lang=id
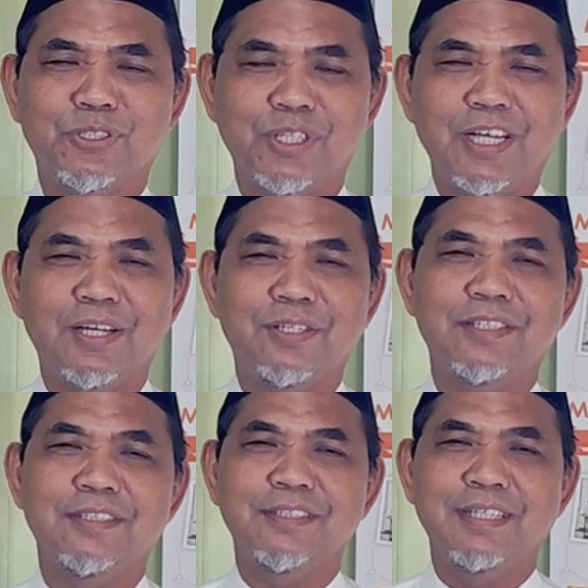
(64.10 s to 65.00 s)
bersedekah
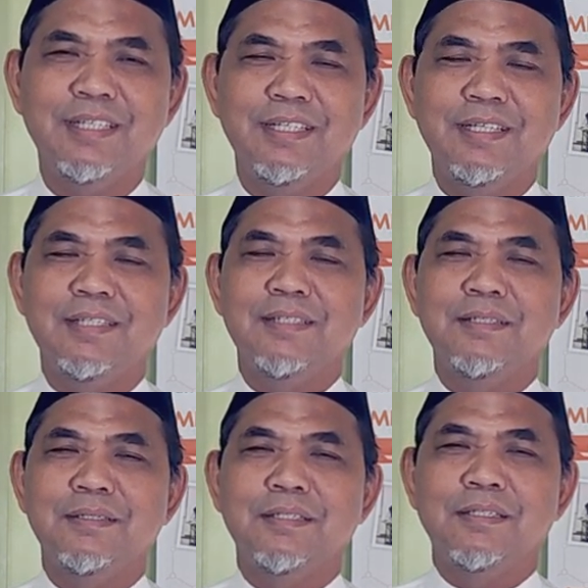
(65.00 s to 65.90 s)

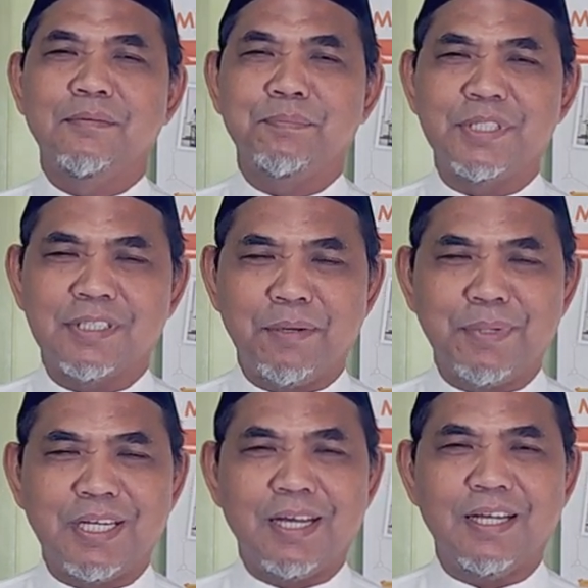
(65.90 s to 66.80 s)
bisa
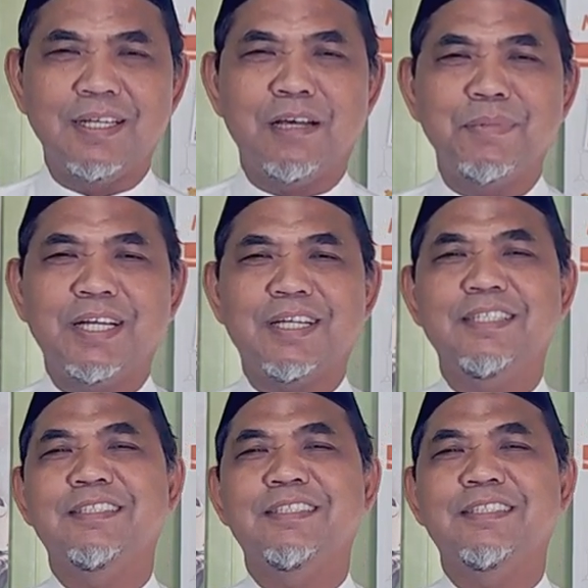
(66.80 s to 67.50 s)
menahan amar